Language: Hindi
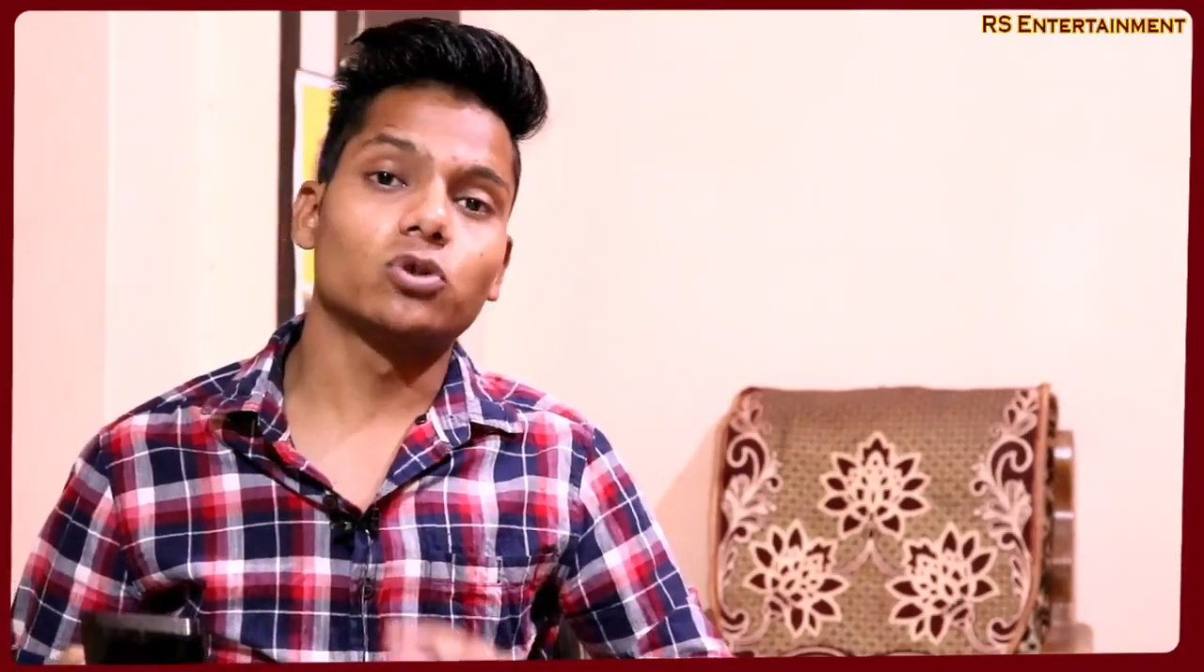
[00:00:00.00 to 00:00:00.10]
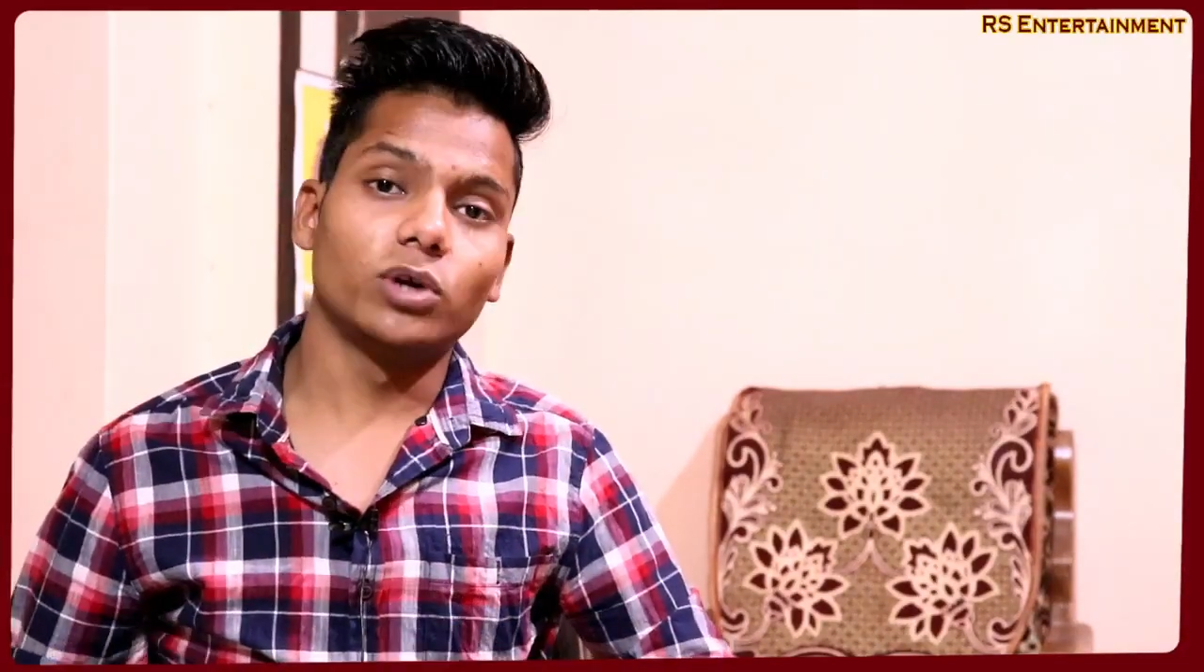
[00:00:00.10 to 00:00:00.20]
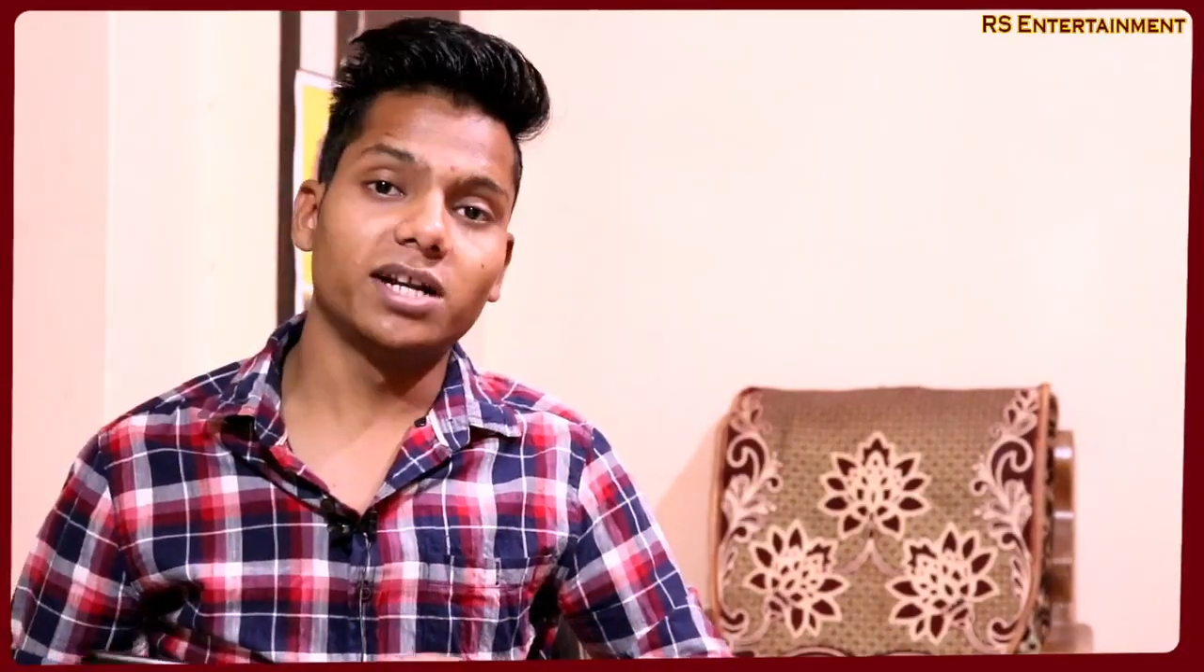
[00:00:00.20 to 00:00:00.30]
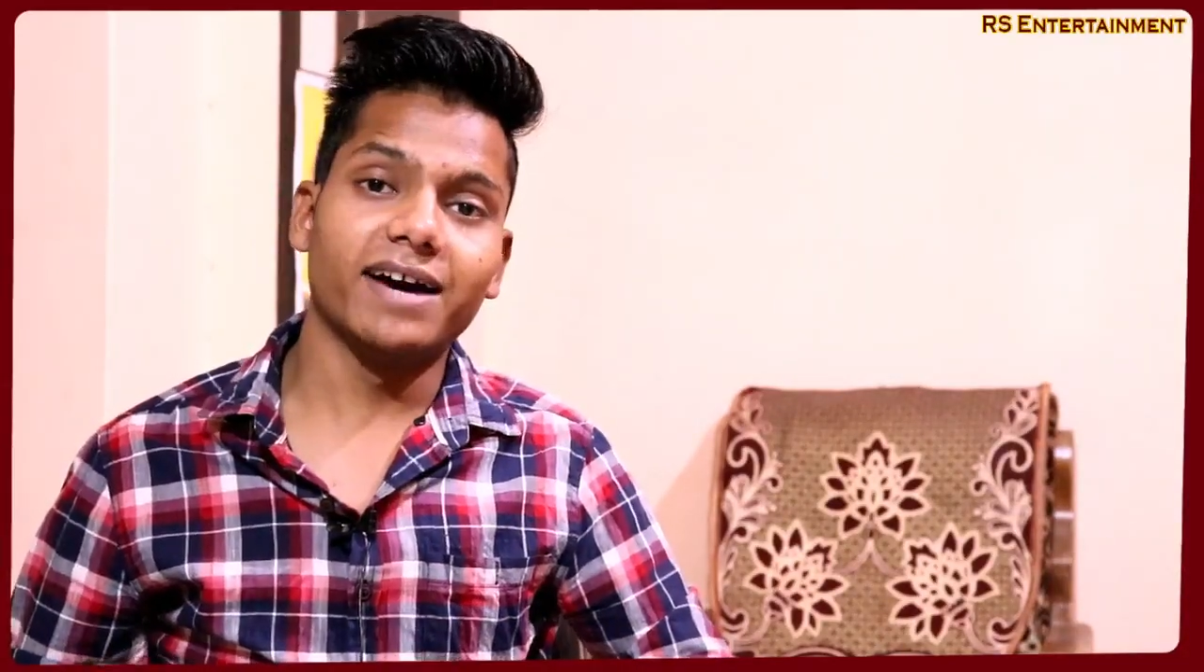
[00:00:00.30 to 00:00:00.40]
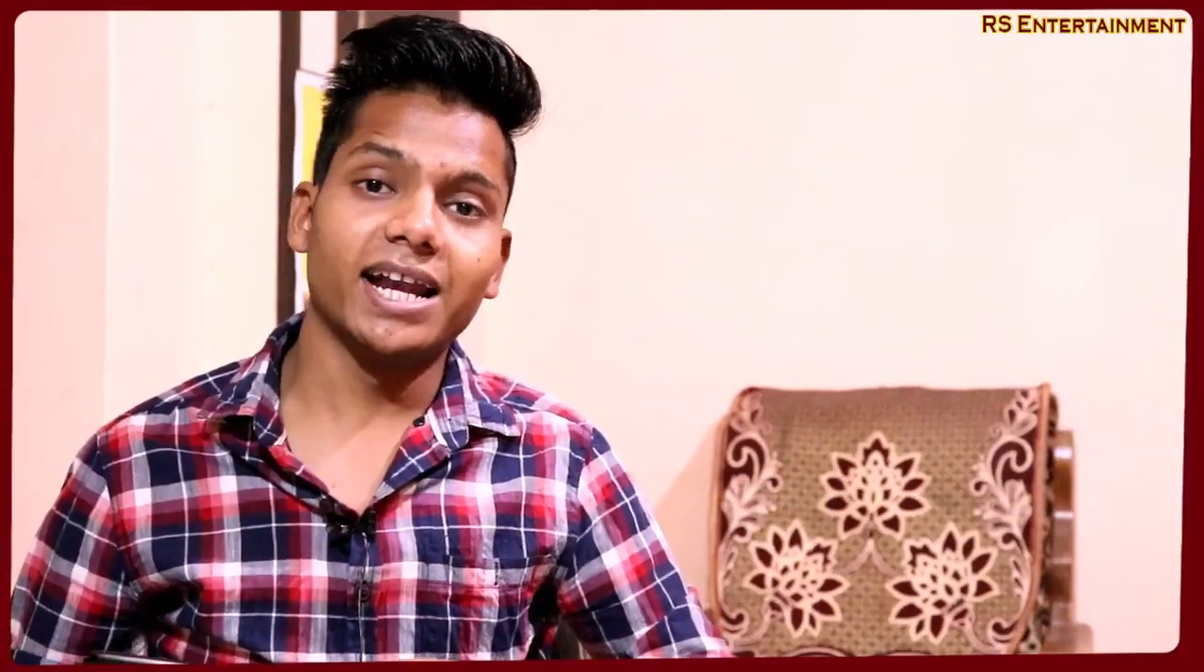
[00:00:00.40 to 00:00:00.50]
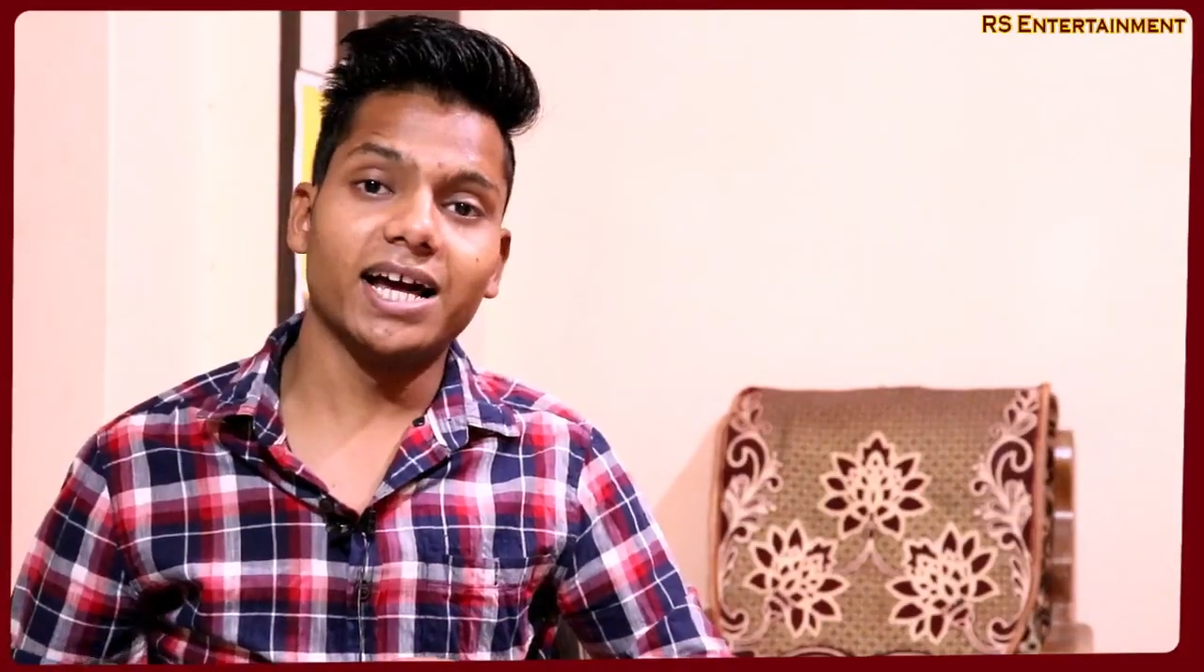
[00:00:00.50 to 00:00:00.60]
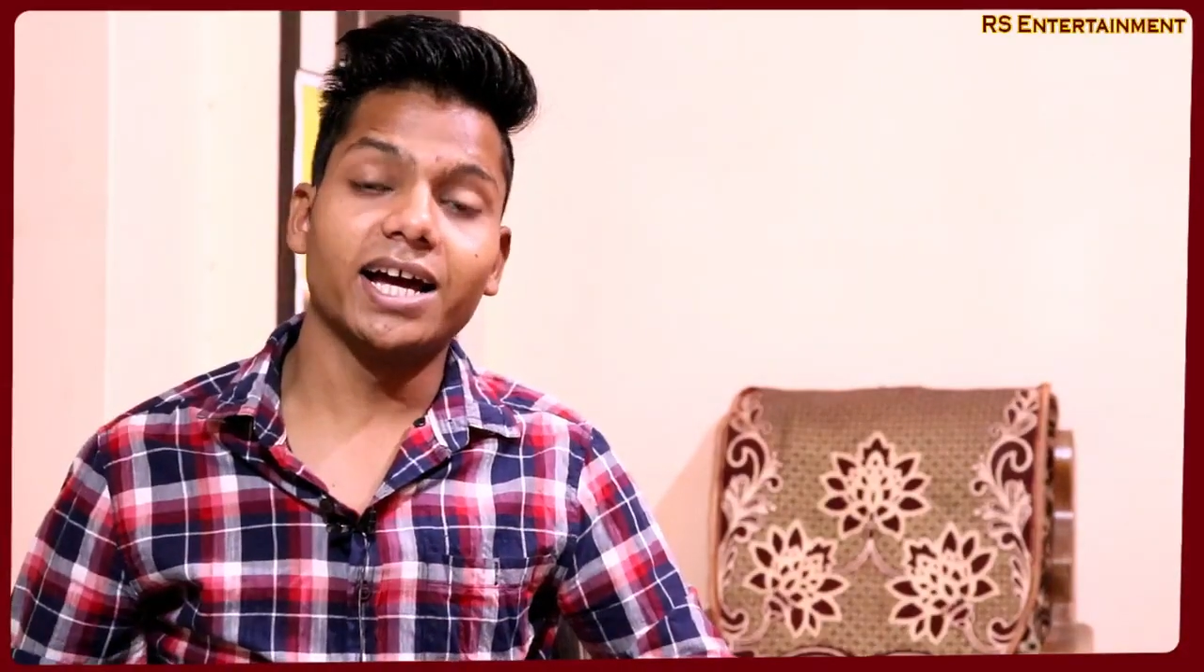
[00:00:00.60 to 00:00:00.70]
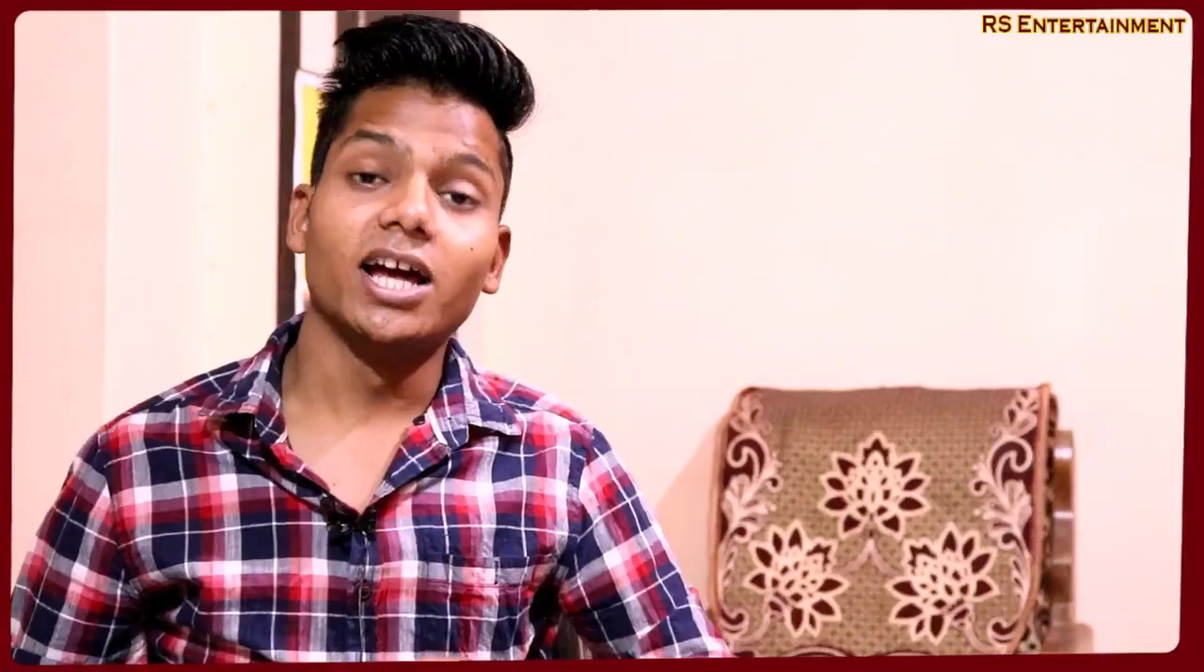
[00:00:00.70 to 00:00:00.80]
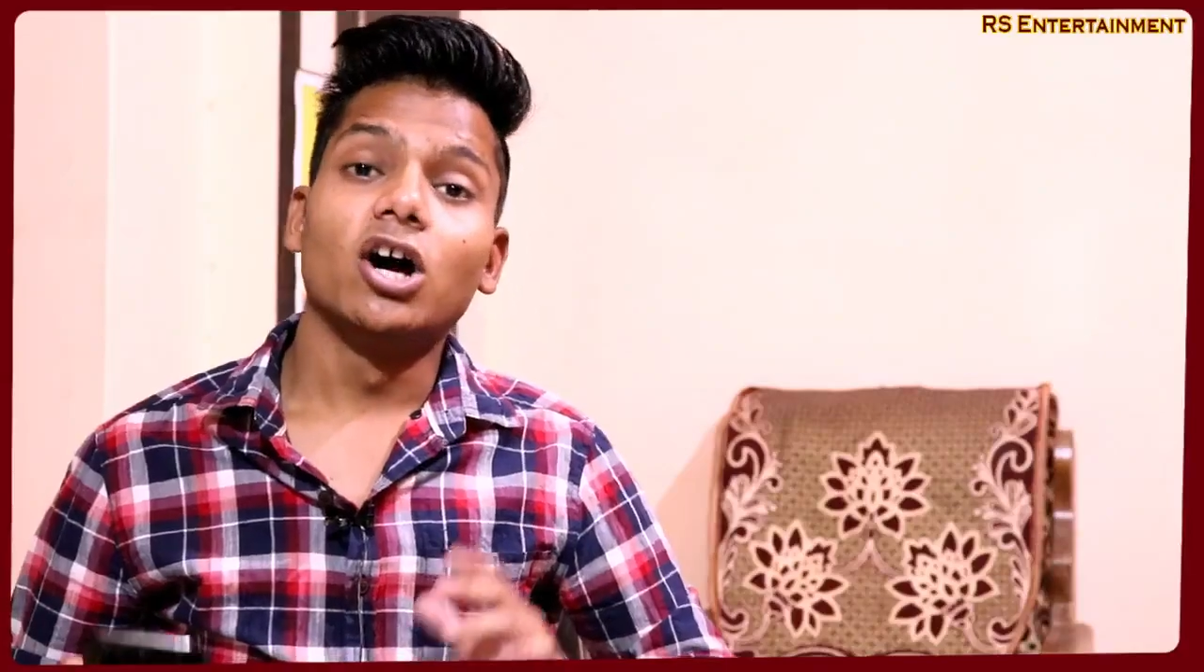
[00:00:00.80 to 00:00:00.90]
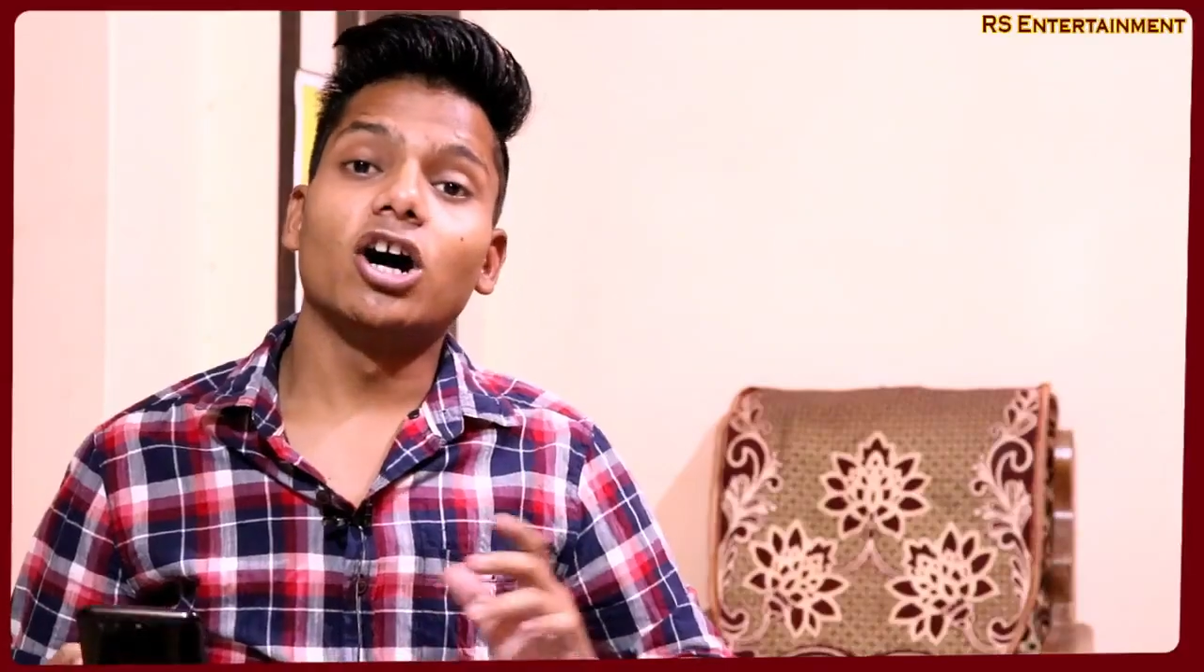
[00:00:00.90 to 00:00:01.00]
होने वाला
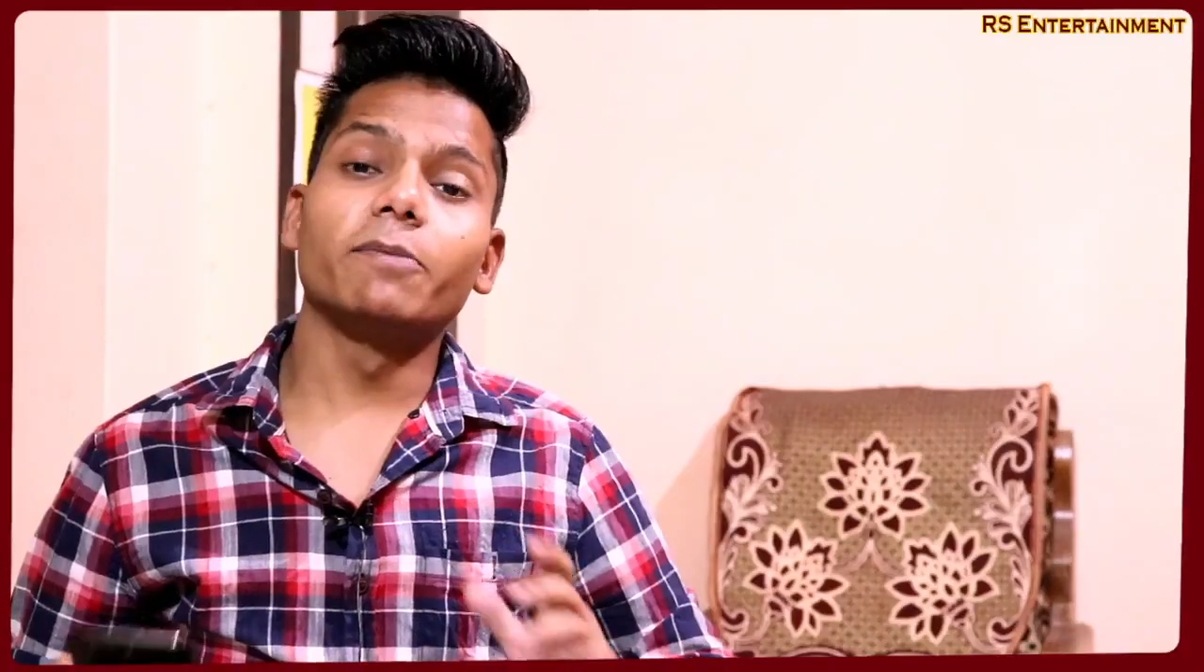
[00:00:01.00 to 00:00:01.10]
है